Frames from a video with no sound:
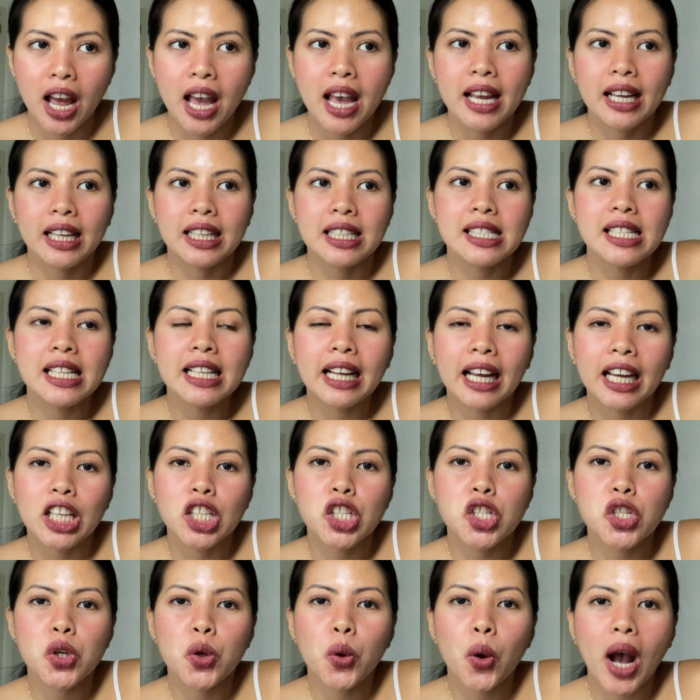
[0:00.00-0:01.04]
Kasi
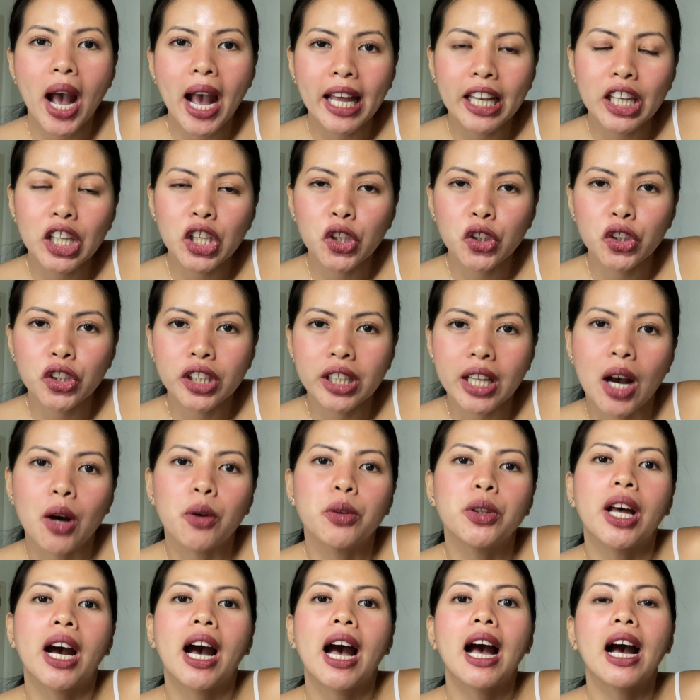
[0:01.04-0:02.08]
guys, yung onion daw
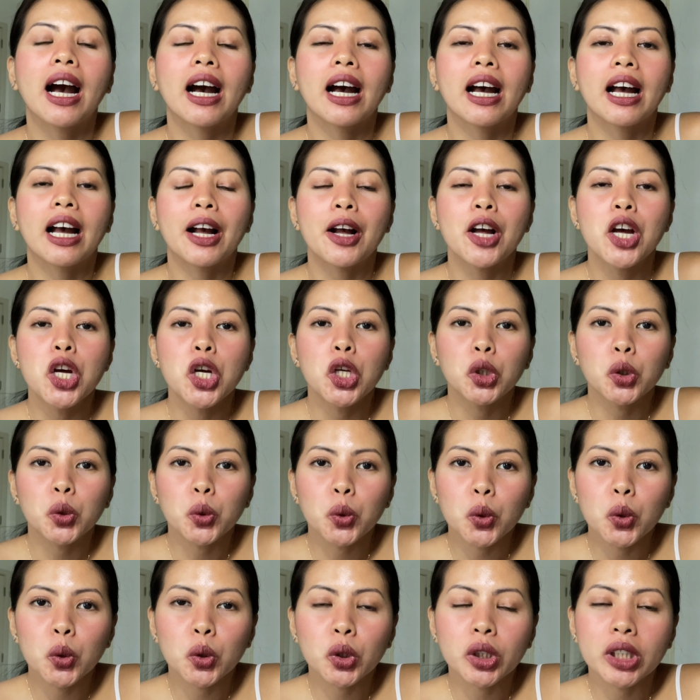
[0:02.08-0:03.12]
nakaka
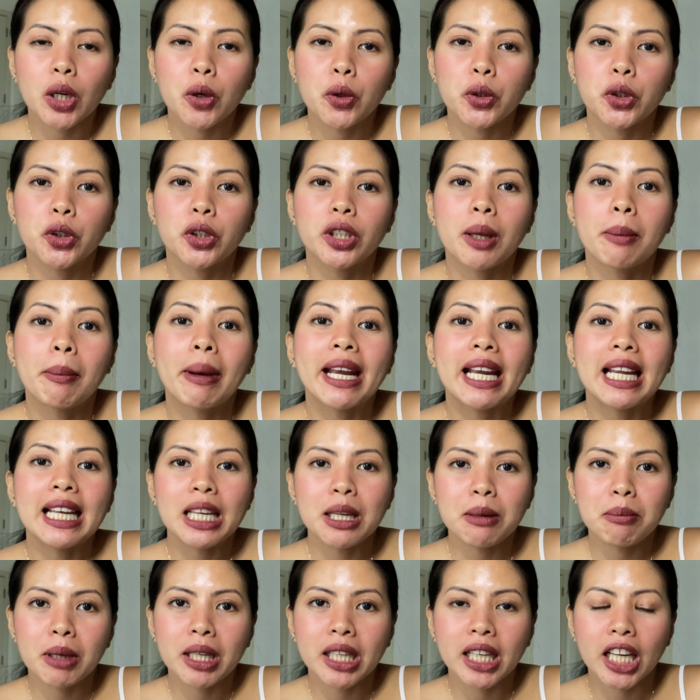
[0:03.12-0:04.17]
tulong daw yon na
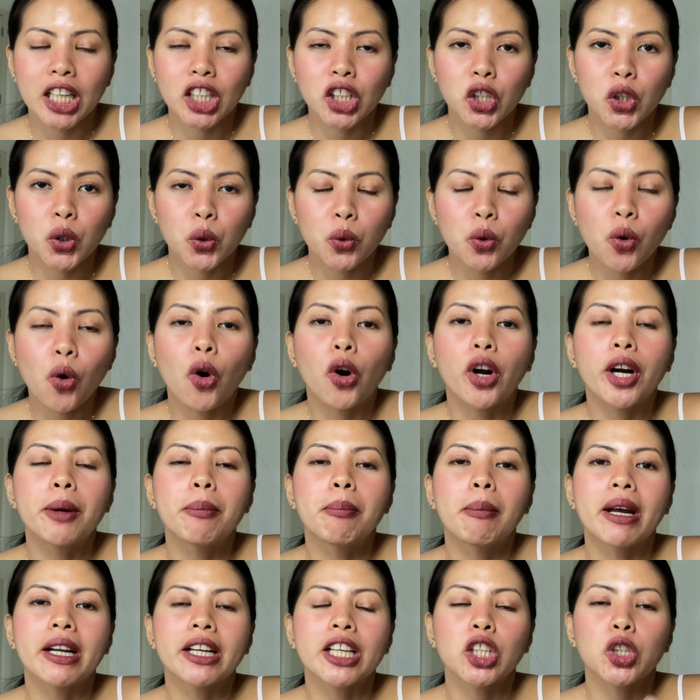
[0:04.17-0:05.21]
ma-eliminate yung or
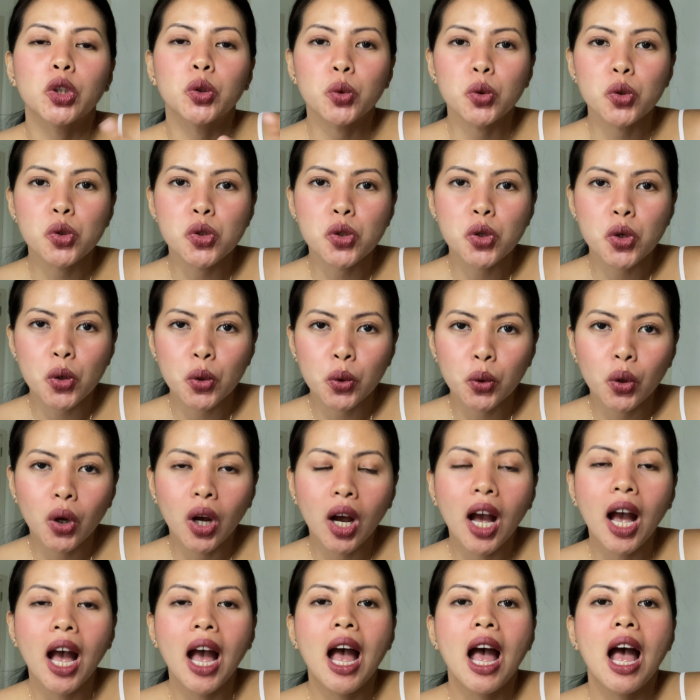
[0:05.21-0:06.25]
ma-reduce
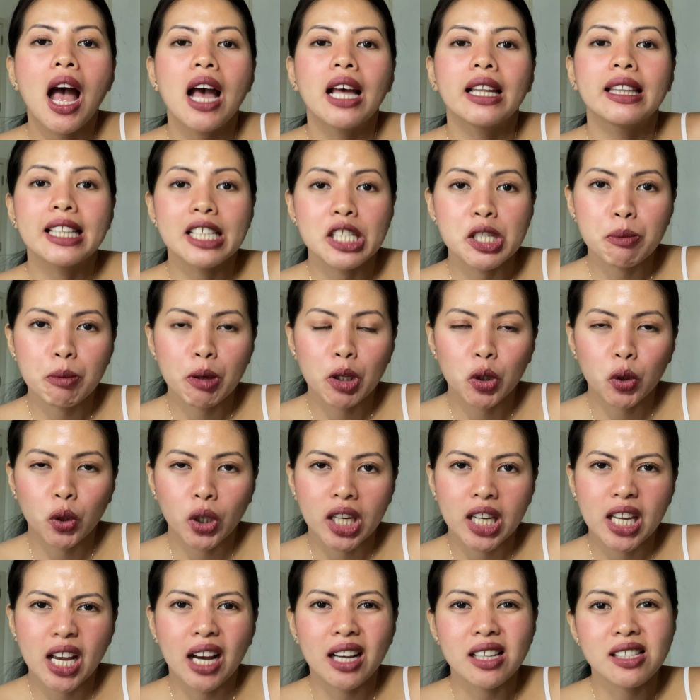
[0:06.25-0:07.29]
yung
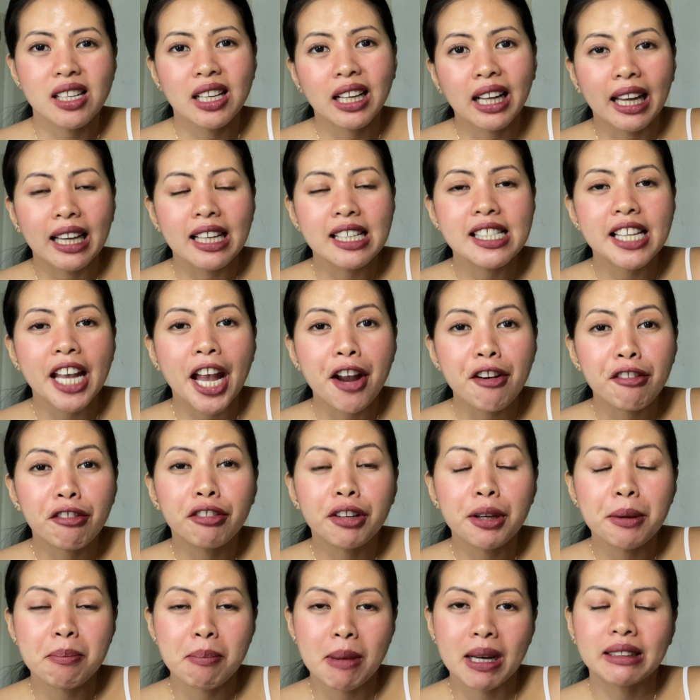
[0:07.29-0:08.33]
dysmenorrhea. Kasi guys,
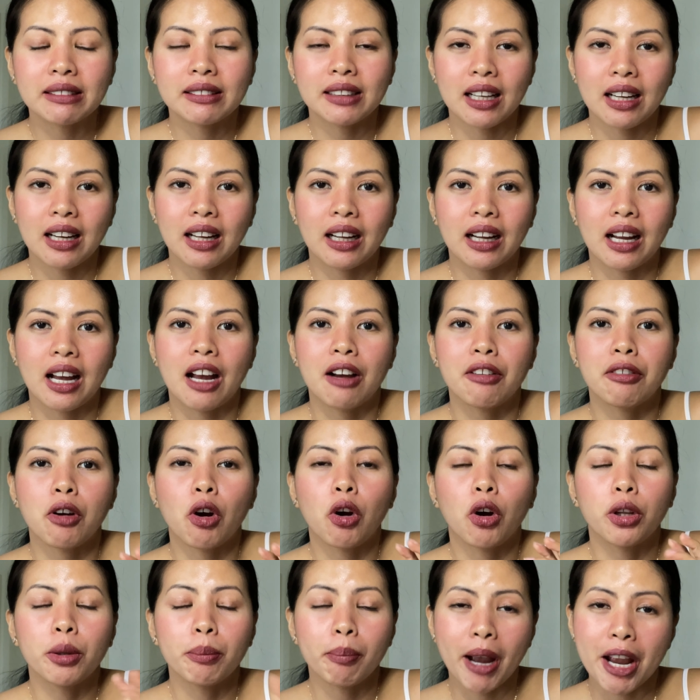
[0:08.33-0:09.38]
every month talaga,
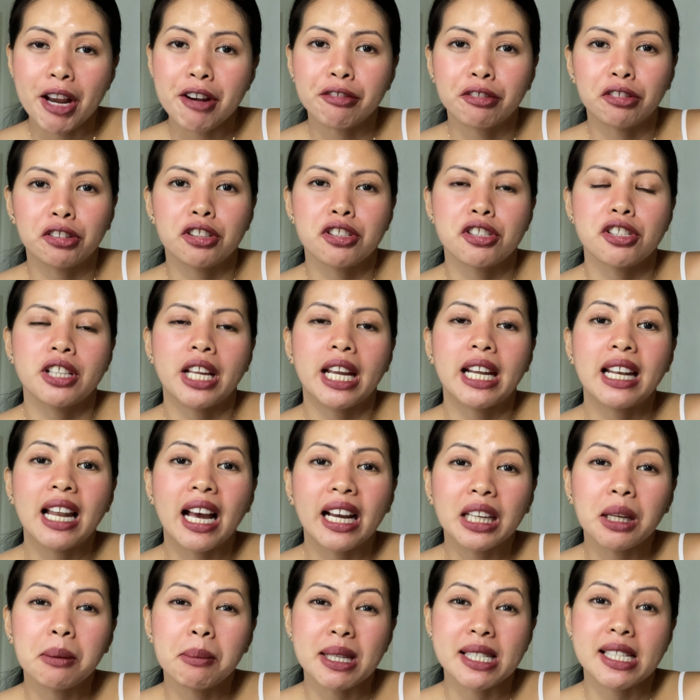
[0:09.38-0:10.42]
on my first day,
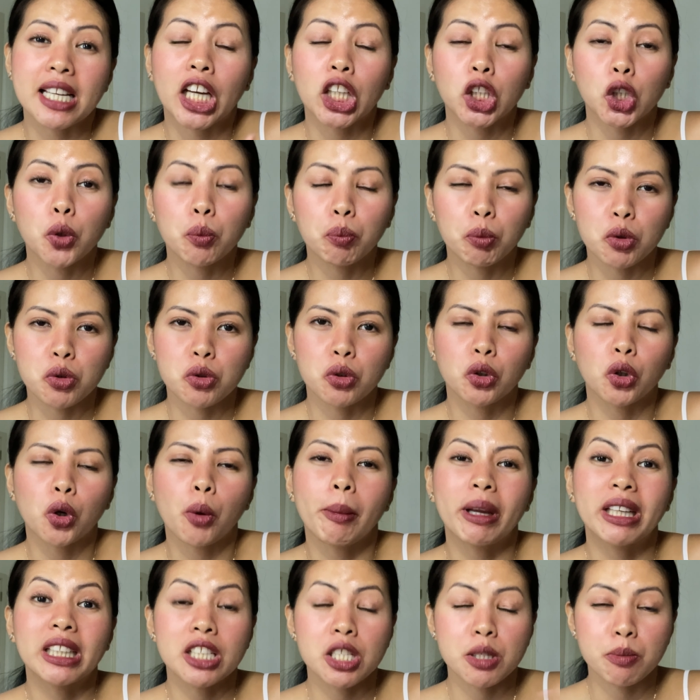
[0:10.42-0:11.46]
laging masakit yung puson ko,
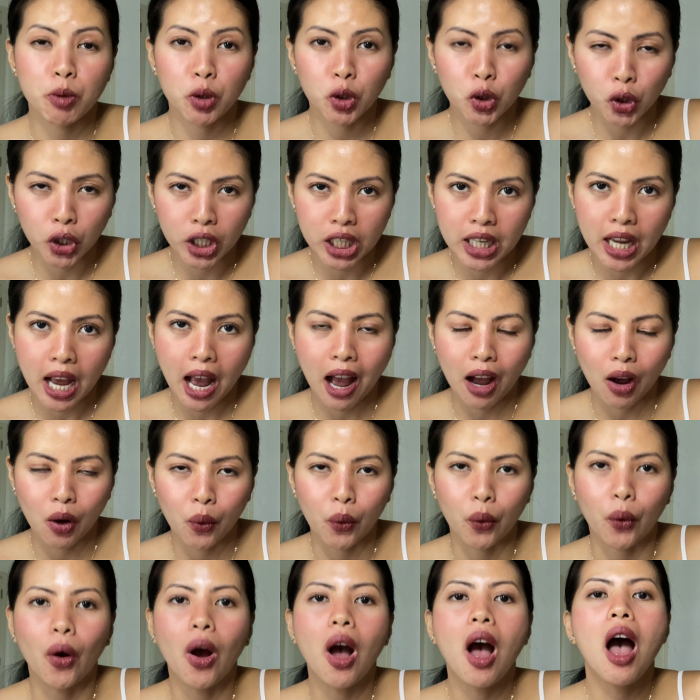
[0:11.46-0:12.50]
may dysmenorrhea
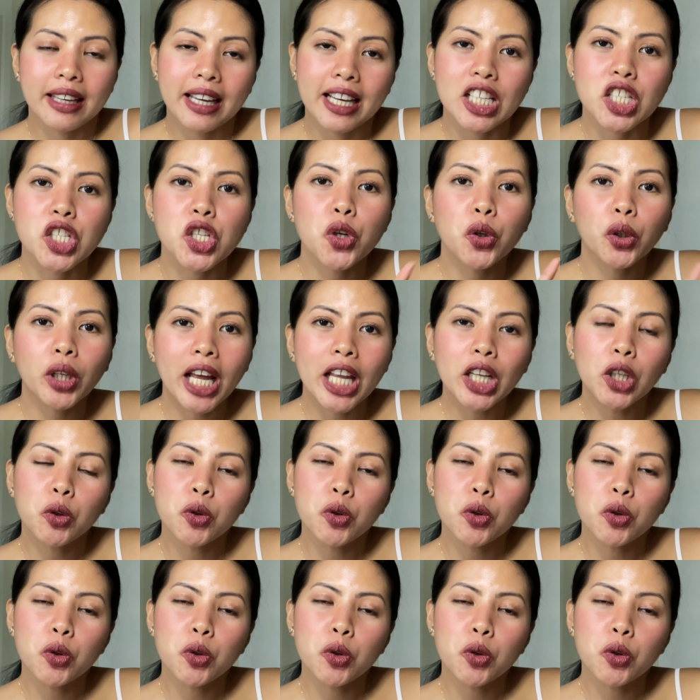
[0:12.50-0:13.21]
ako. Yes, yung nano